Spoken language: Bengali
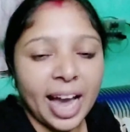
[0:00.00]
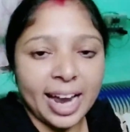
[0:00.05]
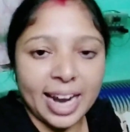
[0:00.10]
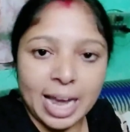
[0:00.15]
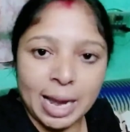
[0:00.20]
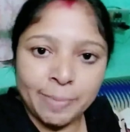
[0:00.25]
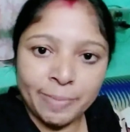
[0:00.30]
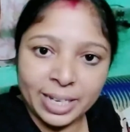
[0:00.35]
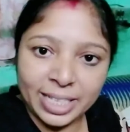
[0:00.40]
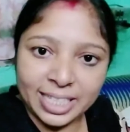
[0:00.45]
আর
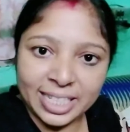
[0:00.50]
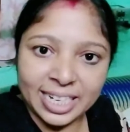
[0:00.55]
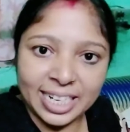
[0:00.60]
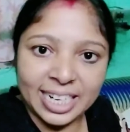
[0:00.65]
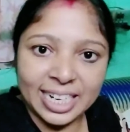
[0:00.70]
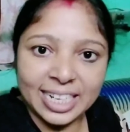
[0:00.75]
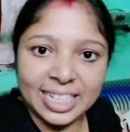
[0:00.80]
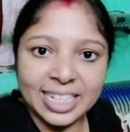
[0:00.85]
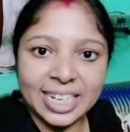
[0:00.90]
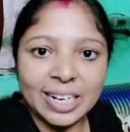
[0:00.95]
আমার
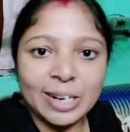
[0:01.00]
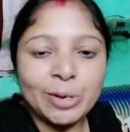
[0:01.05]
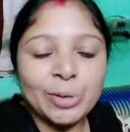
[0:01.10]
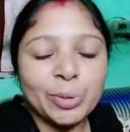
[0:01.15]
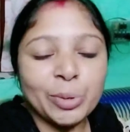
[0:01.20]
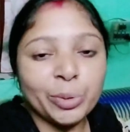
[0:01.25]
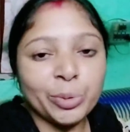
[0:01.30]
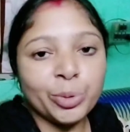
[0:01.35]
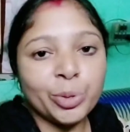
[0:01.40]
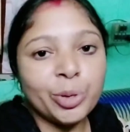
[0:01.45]
চ্যানেলে যারা
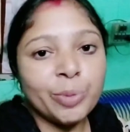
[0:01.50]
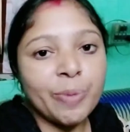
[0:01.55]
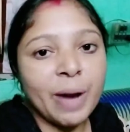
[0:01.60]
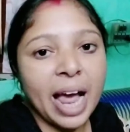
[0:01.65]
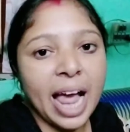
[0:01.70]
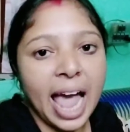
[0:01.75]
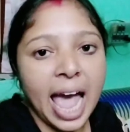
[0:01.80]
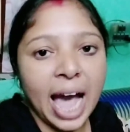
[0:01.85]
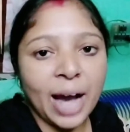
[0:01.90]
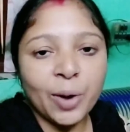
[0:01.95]
নতুন
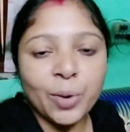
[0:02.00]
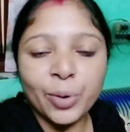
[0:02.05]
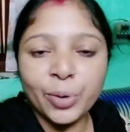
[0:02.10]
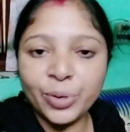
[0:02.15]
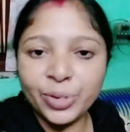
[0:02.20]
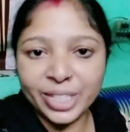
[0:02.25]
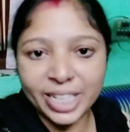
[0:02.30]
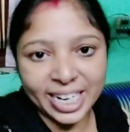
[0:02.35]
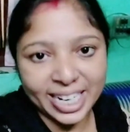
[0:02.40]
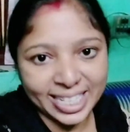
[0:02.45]
বা
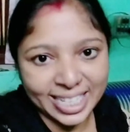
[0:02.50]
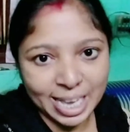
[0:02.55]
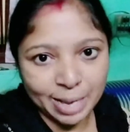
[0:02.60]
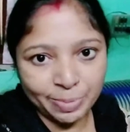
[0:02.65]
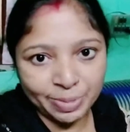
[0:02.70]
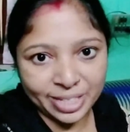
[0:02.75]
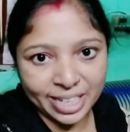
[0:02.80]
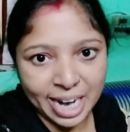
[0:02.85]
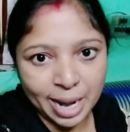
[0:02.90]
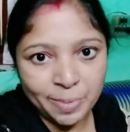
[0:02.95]
এখনও যারা
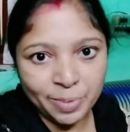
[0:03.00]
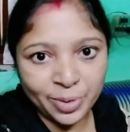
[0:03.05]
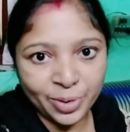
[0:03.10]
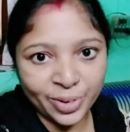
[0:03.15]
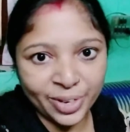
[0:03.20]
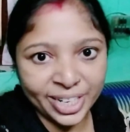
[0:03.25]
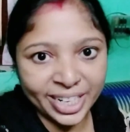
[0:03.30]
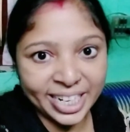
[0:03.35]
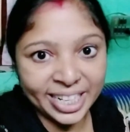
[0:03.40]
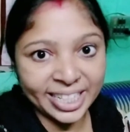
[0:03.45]
সাবস্ক্রাইব
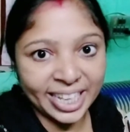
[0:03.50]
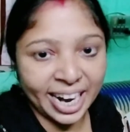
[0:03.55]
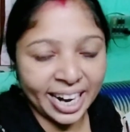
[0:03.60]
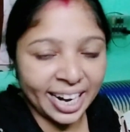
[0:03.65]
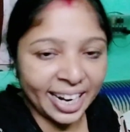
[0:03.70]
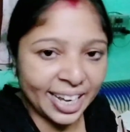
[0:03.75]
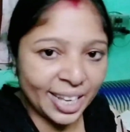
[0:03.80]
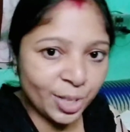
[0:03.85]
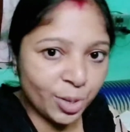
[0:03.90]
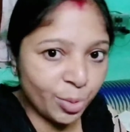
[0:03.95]
করেননি
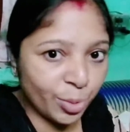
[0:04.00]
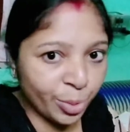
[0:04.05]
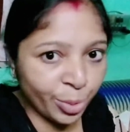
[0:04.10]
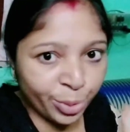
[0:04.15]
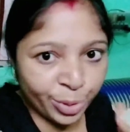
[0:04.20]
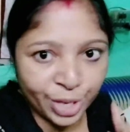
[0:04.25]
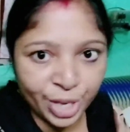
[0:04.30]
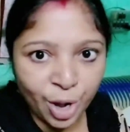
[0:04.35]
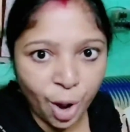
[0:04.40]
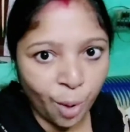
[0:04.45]
তারা কিন্তু
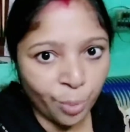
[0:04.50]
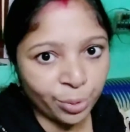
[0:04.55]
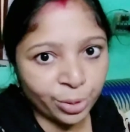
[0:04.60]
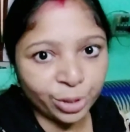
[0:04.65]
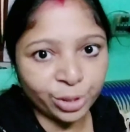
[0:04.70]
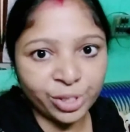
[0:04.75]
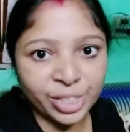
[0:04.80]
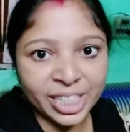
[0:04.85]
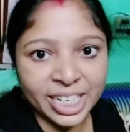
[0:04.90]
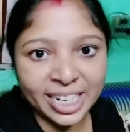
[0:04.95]
অতি
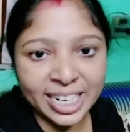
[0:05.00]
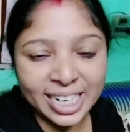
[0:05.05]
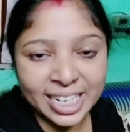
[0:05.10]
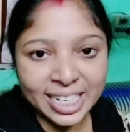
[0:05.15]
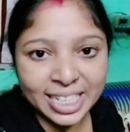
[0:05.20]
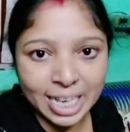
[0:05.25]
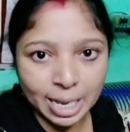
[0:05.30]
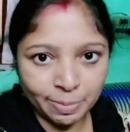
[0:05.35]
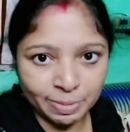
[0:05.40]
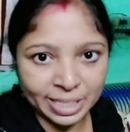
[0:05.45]
অবশ্যই
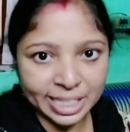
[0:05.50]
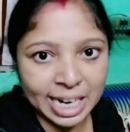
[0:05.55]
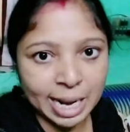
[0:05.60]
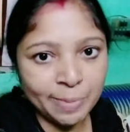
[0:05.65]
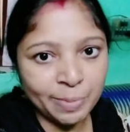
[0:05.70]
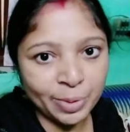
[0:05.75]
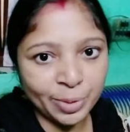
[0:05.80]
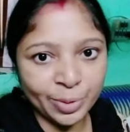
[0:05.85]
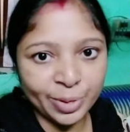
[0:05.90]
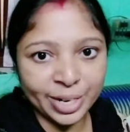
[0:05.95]
চ্যানেলটি
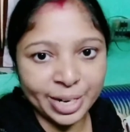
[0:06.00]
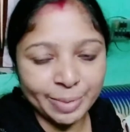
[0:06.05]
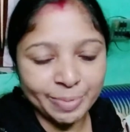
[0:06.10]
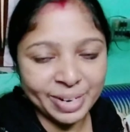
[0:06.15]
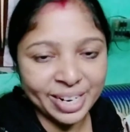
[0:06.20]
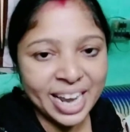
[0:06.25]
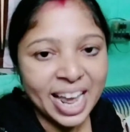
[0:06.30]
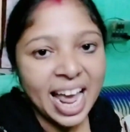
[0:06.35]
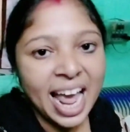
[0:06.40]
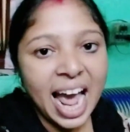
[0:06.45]
সাবস্ক্রাইব করে
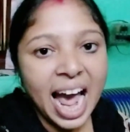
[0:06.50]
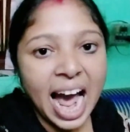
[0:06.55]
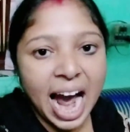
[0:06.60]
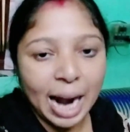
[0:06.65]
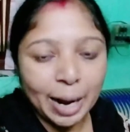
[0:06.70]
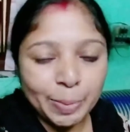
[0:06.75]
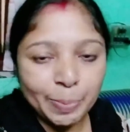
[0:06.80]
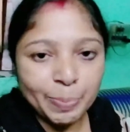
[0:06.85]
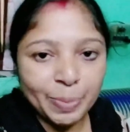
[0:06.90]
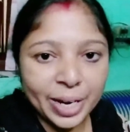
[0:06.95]
নেবেন
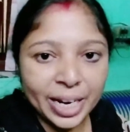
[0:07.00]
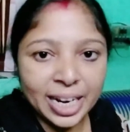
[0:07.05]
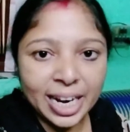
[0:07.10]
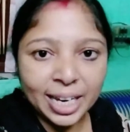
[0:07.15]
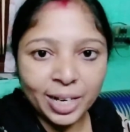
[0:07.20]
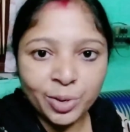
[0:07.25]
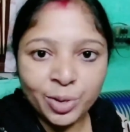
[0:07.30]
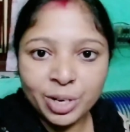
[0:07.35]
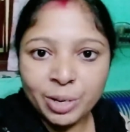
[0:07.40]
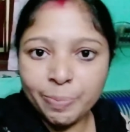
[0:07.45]
আর বেল
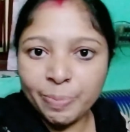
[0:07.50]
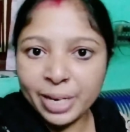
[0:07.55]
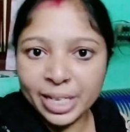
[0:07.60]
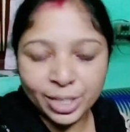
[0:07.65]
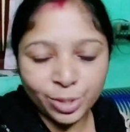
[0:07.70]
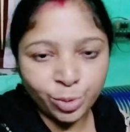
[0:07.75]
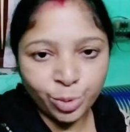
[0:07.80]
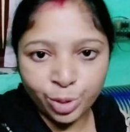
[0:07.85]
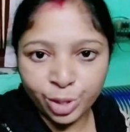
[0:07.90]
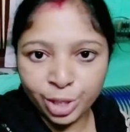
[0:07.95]
আইকনটি
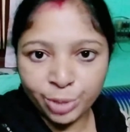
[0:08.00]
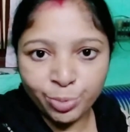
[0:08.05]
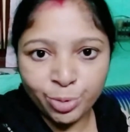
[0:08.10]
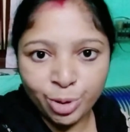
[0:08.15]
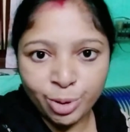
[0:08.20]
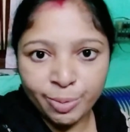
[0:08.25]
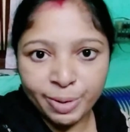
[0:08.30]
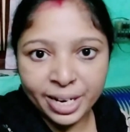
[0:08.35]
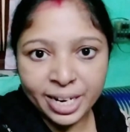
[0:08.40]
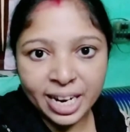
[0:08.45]
প্রেস করতে
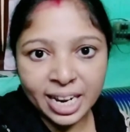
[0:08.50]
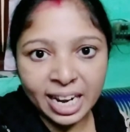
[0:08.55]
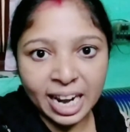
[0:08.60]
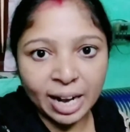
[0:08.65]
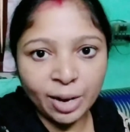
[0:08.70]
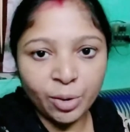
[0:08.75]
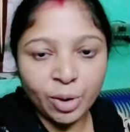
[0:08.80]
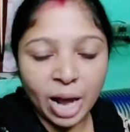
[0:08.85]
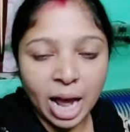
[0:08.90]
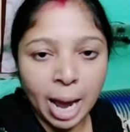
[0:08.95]
ভুলবেন না
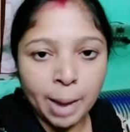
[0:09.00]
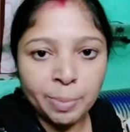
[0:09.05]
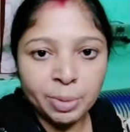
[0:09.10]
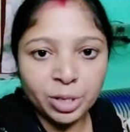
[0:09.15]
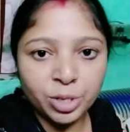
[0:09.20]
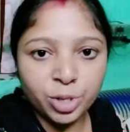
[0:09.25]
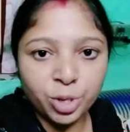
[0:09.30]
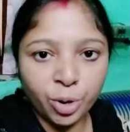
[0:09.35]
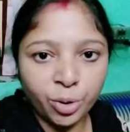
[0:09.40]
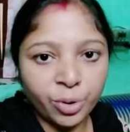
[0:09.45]
কেননা
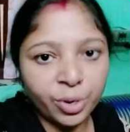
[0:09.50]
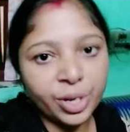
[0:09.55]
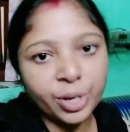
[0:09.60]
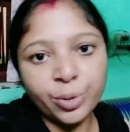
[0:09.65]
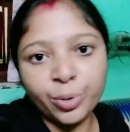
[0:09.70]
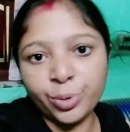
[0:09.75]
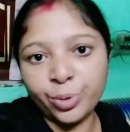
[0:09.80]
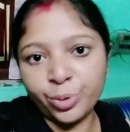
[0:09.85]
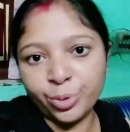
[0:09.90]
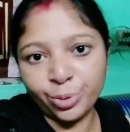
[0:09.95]
আমি
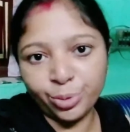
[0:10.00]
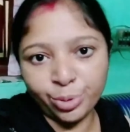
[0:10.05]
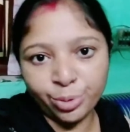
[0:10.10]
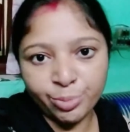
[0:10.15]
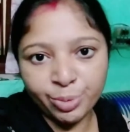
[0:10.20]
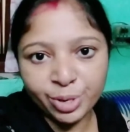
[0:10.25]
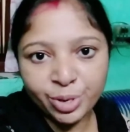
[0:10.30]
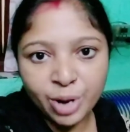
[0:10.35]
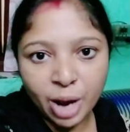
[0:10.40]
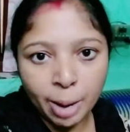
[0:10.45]
যখনই কোনো
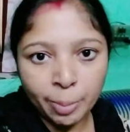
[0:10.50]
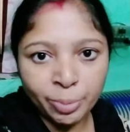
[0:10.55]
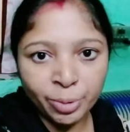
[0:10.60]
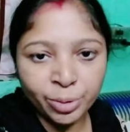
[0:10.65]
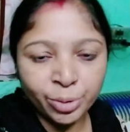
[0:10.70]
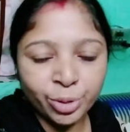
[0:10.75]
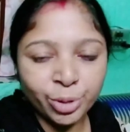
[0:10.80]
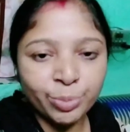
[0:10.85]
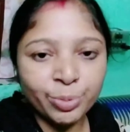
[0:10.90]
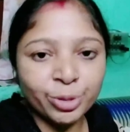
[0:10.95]
নতুন ভিডিও
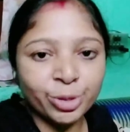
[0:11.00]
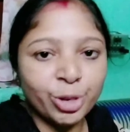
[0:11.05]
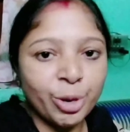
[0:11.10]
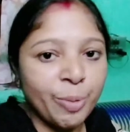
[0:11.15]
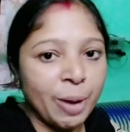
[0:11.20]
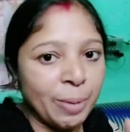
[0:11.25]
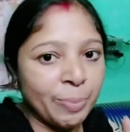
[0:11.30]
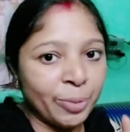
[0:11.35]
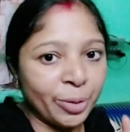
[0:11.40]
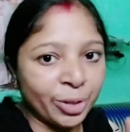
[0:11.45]
আপলোড করব
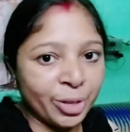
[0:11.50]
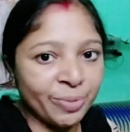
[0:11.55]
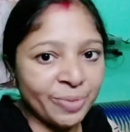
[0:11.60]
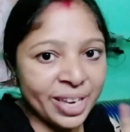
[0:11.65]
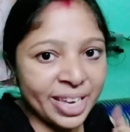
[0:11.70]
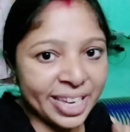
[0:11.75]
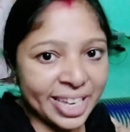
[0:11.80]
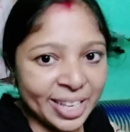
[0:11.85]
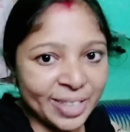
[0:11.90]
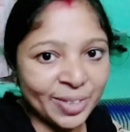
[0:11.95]
সবার
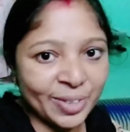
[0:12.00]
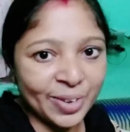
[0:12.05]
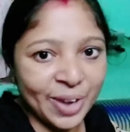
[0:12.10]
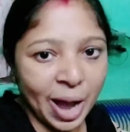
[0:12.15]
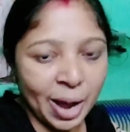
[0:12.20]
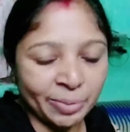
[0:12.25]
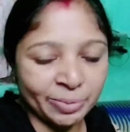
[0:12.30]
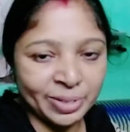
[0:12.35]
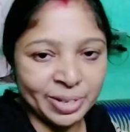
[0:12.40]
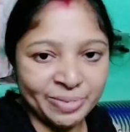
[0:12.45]
প্রথমেই কিন্তু
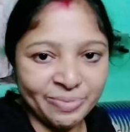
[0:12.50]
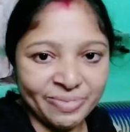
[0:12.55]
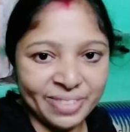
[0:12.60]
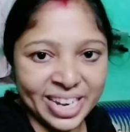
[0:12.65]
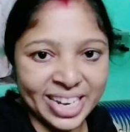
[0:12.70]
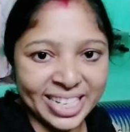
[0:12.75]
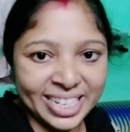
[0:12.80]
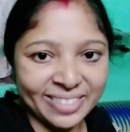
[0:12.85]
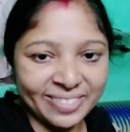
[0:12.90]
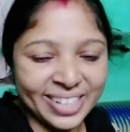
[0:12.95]
আপনি
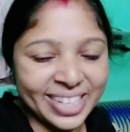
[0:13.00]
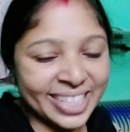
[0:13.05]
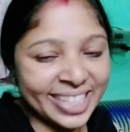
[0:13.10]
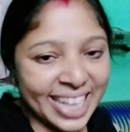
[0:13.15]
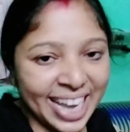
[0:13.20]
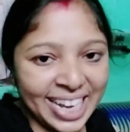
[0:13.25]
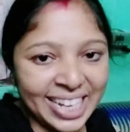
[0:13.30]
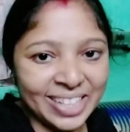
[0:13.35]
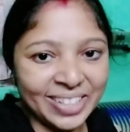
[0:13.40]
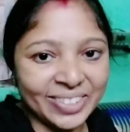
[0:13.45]
পেয়ে যাবেন
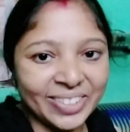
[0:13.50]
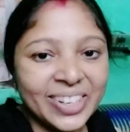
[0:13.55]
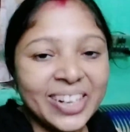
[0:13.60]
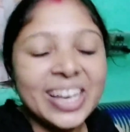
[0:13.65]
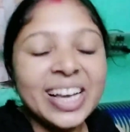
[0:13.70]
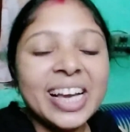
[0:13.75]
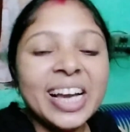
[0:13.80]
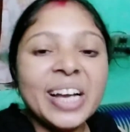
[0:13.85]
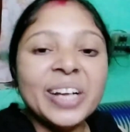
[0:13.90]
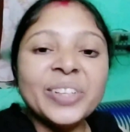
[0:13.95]
তাই তো
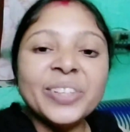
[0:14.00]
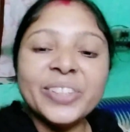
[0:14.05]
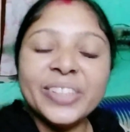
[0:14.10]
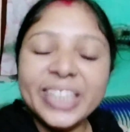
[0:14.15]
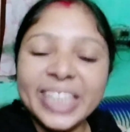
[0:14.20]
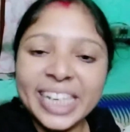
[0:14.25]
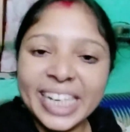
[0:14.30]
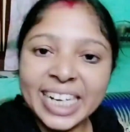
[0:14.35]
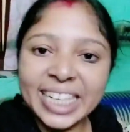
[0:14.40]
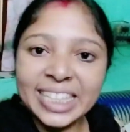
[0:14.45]
তো
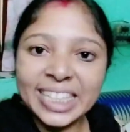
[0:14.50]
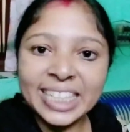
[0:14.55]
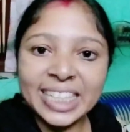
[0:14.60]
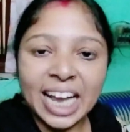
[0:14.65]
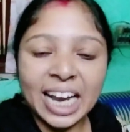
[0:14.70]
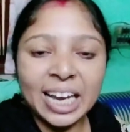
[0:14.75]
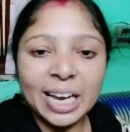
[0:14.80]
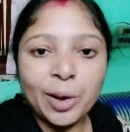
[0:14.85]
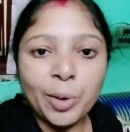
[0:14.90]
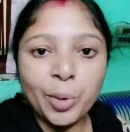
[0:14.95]
ঠিক আছে
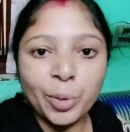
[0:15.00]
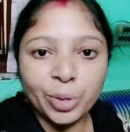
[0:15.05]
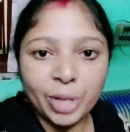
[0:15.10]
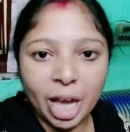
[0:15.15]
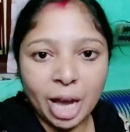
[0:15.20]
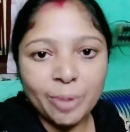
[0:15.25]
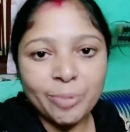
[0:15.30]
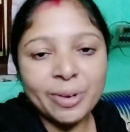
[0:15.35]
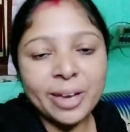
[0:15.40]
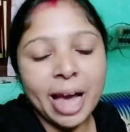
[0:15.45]
তাহলে
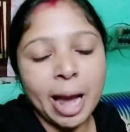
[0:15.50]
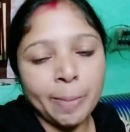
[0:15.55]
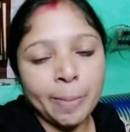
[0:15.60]
কথা হবে